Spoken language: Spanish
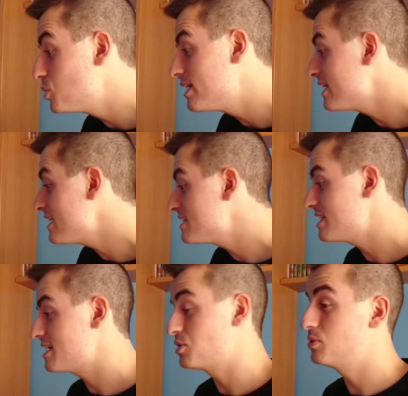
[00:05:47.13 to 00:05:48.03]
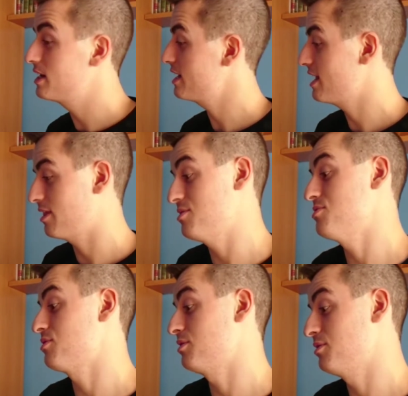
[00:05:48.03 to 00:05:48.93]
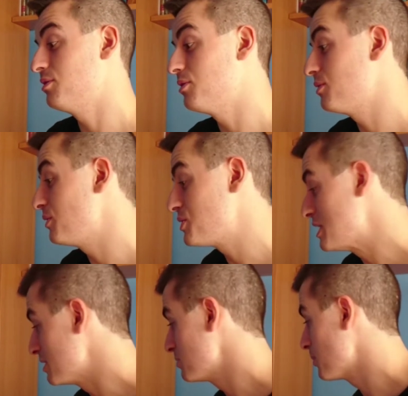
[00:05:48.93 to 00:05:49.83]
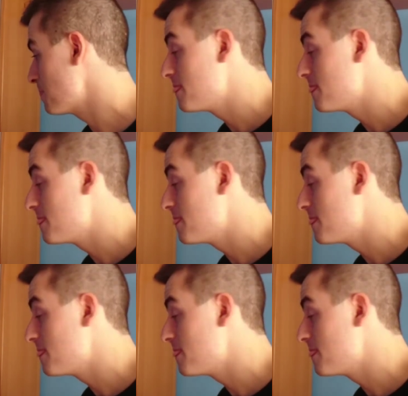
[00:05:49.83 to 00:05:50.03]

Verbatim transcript: tú eres de la segunda generación, no, lo siento.